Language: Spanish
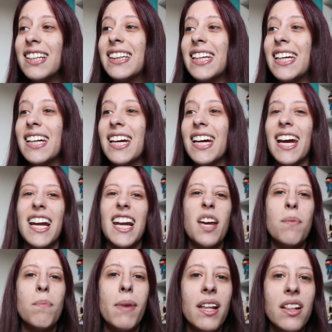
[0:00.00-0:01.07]
tiene
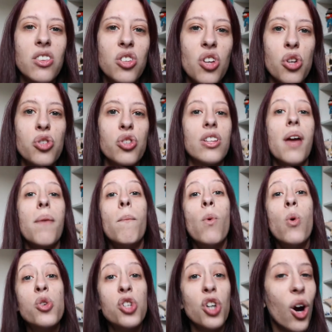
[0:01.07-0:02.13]
elementos de
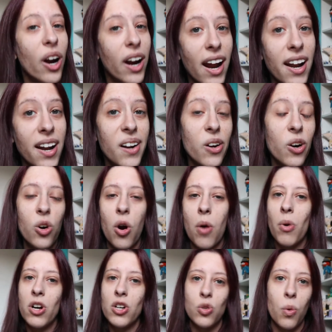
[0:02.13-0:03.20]
muchos géneros
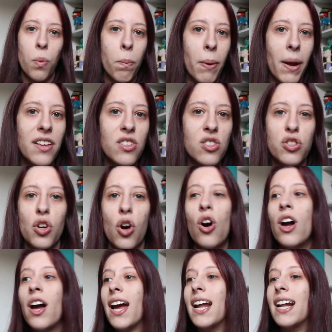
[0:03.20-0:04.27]
como el suspenso,
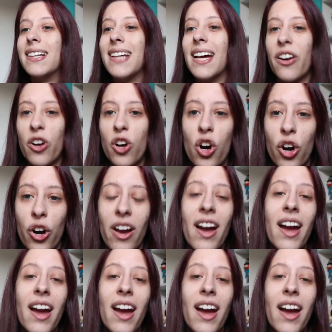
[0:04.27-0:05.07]
el terror,